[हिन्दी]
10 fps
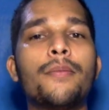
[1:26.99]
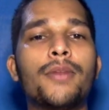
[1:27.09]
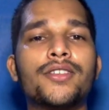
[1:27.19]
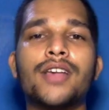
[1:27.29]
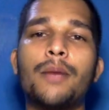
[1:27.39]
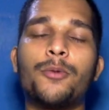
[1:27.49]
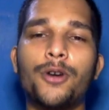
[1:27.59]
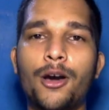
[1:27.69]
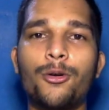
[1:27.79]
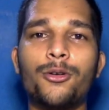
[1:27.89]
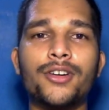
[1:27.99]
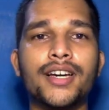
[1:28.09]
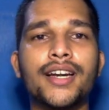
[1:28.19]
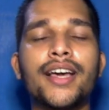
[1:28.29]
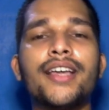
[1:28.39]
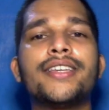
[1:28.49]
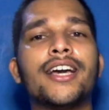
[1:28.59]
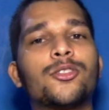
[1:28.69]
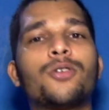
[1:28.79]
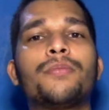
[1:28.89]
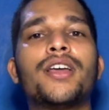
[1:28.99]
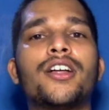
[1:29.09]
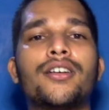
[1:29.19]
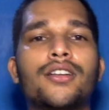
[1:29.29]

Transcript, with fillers: बस आपको डाउनलोड करना है या तो अपने